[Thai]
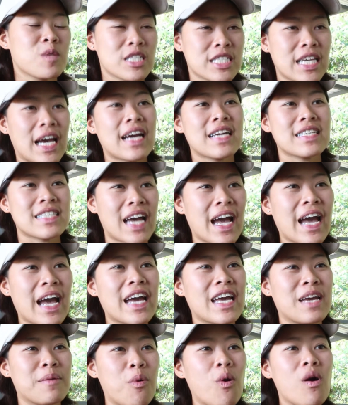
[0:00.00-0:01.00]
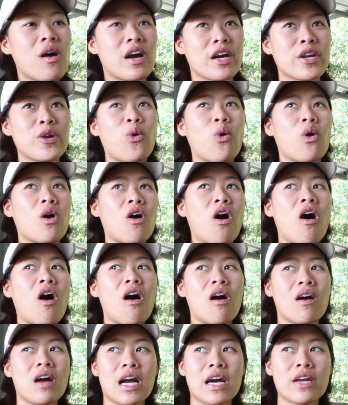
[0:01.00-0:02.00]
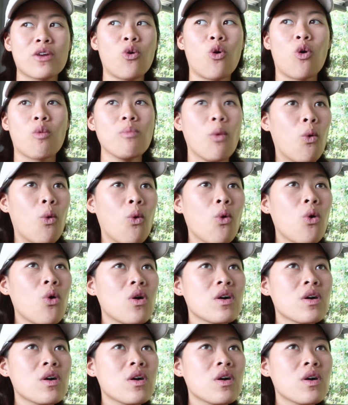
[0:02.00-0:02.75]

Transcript: ใช่พวกกระดูกข้อกระดูกหมู